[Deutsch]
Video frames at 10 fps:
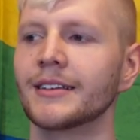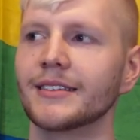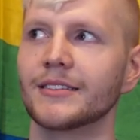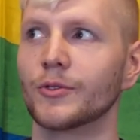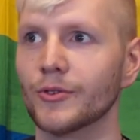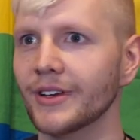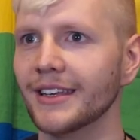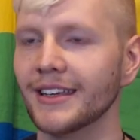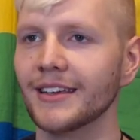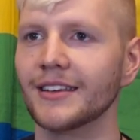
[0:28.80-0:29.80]
die sind nur
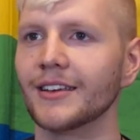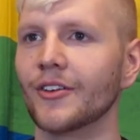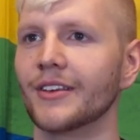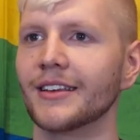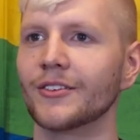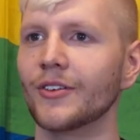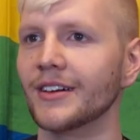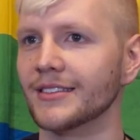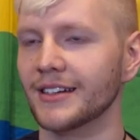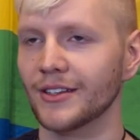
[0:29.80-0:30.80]
greedy, die können nicht
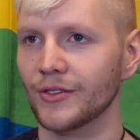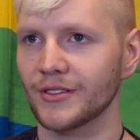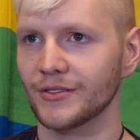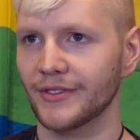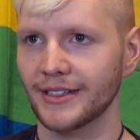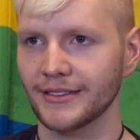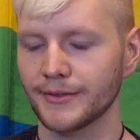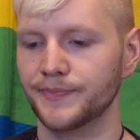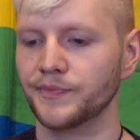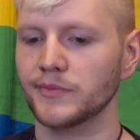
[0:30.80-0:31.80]
treu sein oder sowas.
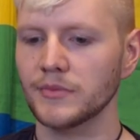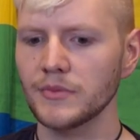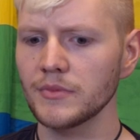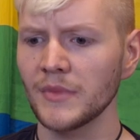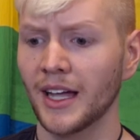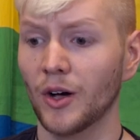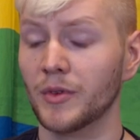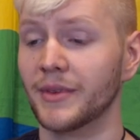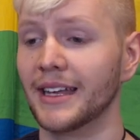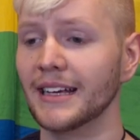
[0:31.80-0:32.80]
Auch
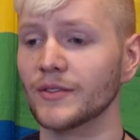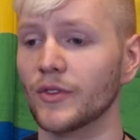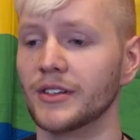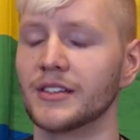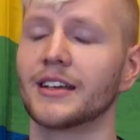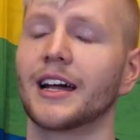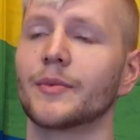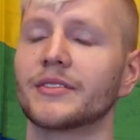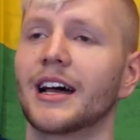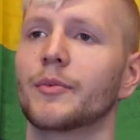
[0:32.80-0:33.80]
mit meiner Ex-Freundin gab
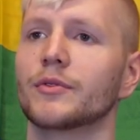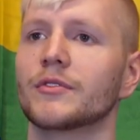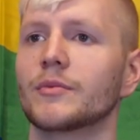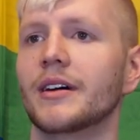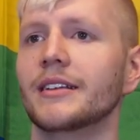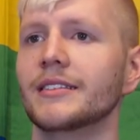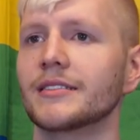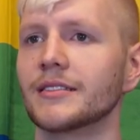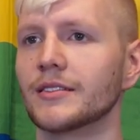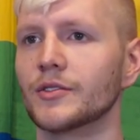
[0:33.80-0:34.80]
es da ab und zu mal
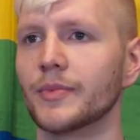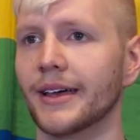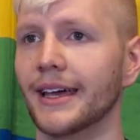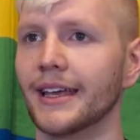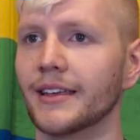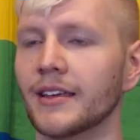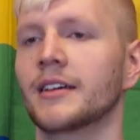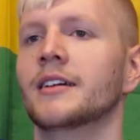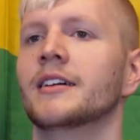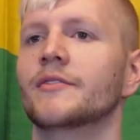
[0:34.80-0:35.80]
dieses Gespräch,
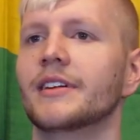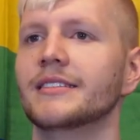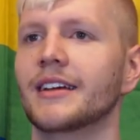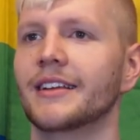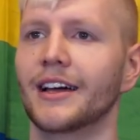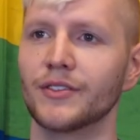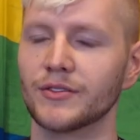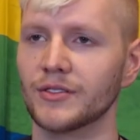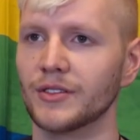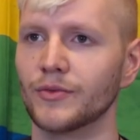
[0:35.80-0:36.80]
weil sie halt
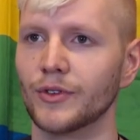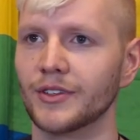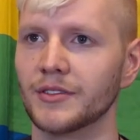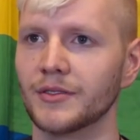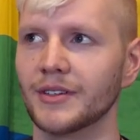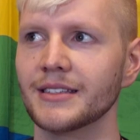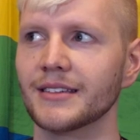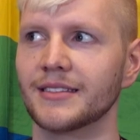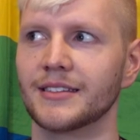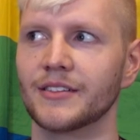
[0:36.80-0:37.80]
eifersüchtig wurde,
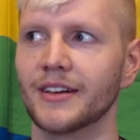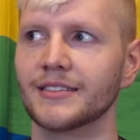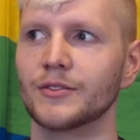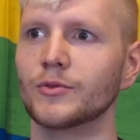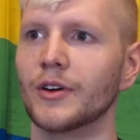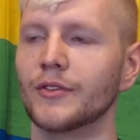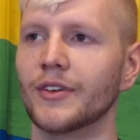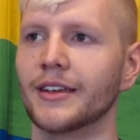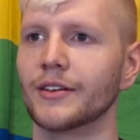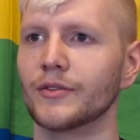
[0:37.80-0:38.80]
interessanterweise nur auf
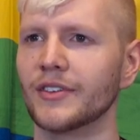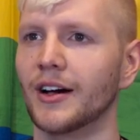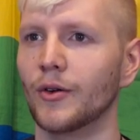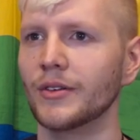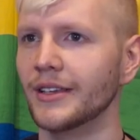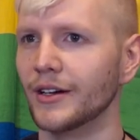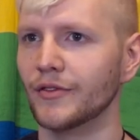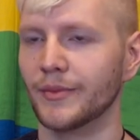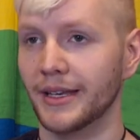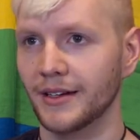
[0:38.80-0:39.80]
andere Frauen, nie
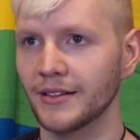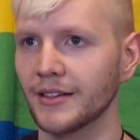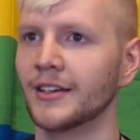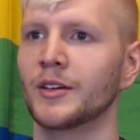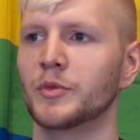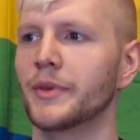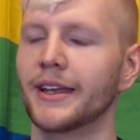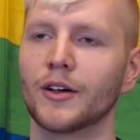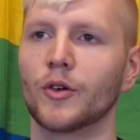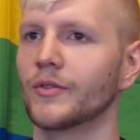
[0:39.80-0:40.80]
auf Männer. Bei
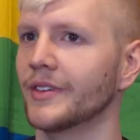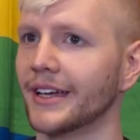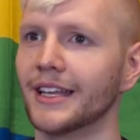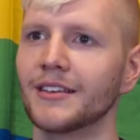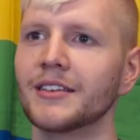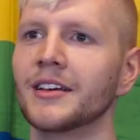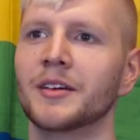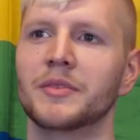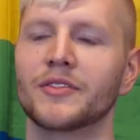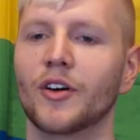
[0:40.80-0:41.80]
Männern konnten wir reden,
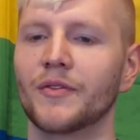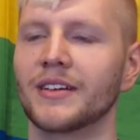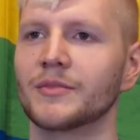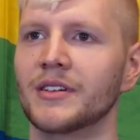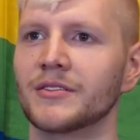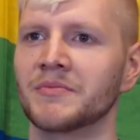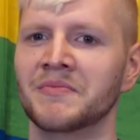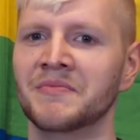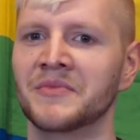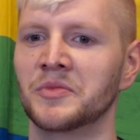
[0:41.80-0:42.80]
bei Frauen war es immer so,
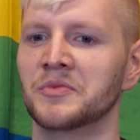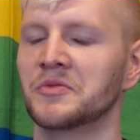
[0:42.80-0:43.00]
hm, du